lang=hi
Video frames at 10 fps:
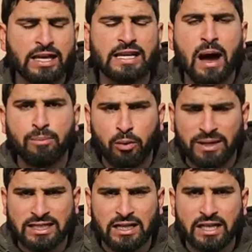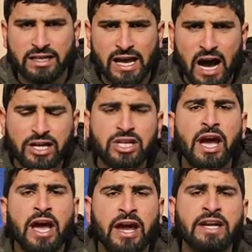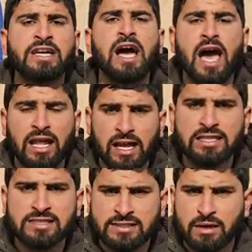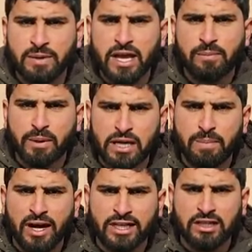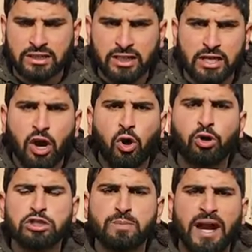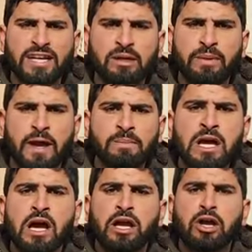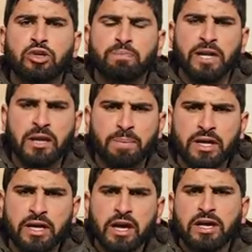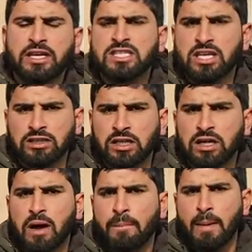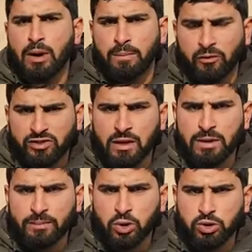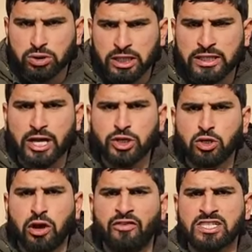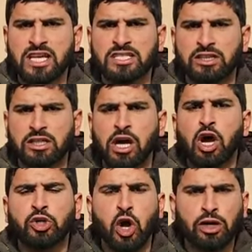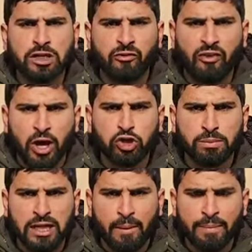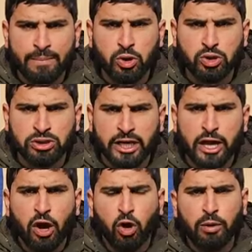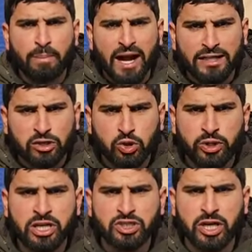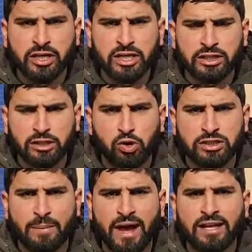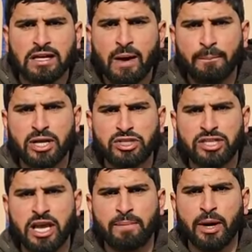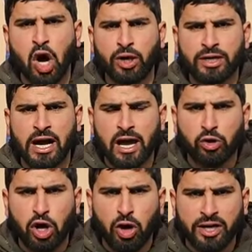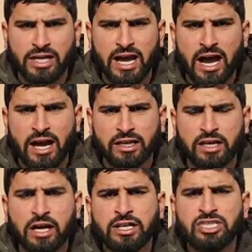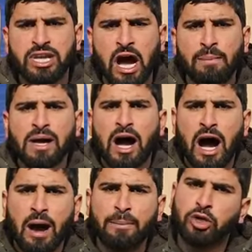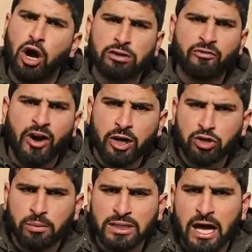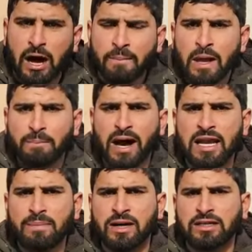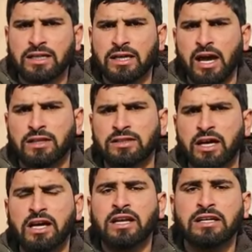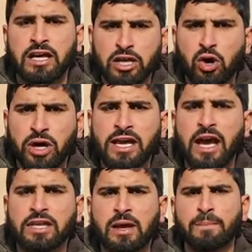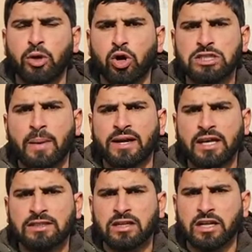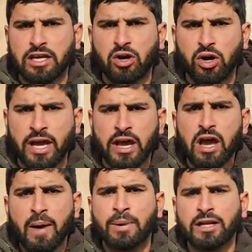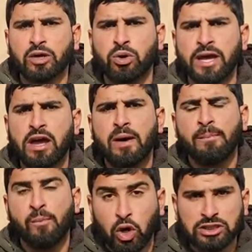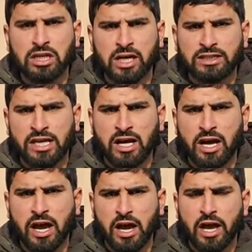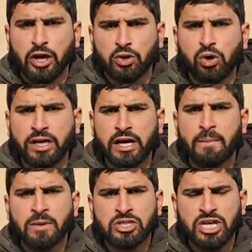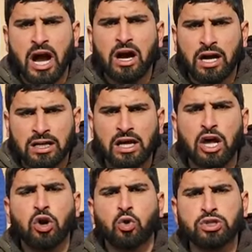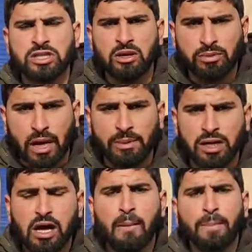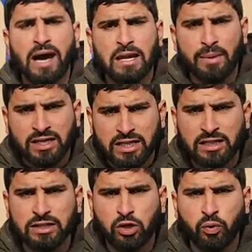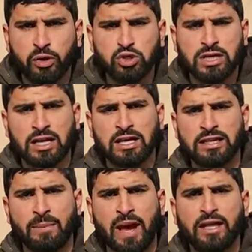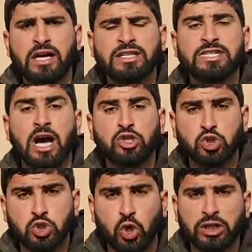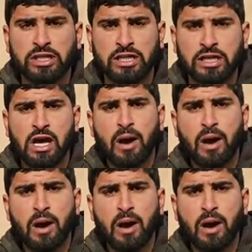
लेकिन आपको बता दें कि आज इंडिया एयरलाइंस की भी एक बड़ी बैठक थी और इस बैठक में पीडीपी की सदर महबा मुफ्ती भी मौजूद थी नेशनल कॉन्फ्रेंस के सदर डॉक्टर फारूक अब्दुल्ला भी मौजूद थे और बैठक जो ही चल रही थी तो उसके बाद पीछे से एक बड़ा ऑर्डर आया और ऑर्डर ये आया कि जनाब अब डॉक्टर फारूक अब्दुल्ला पार्लियामेंट के अंदर नहीं होंगे यानी कि लोकसभा के अंदर नहीं होंगे बल्कि उन्हें मुतल कर दिया गया है क्योंकि जहां खलल कुछ दिन कबल पार्लियामेंट के अंदर हुई उस खलल के बाद जहां सिक्योरिटी की